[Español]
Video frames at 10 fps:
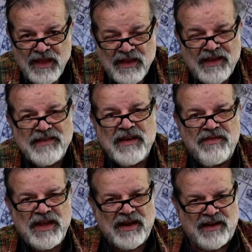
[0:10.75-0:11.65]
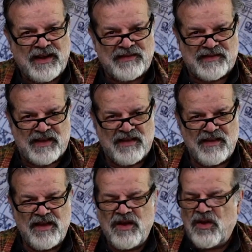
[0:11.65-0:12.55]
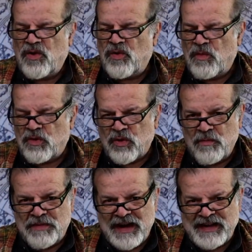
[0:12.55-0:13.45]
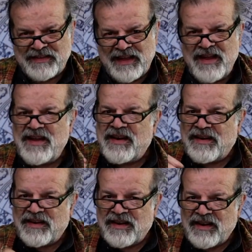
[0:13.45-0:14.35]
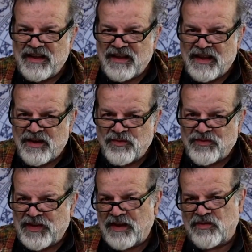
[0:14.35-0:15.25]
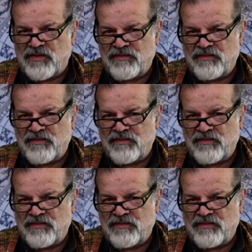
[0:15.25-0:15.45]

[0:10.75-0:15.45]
¿Qué significa regencia? Como que un planeta rige en un signo.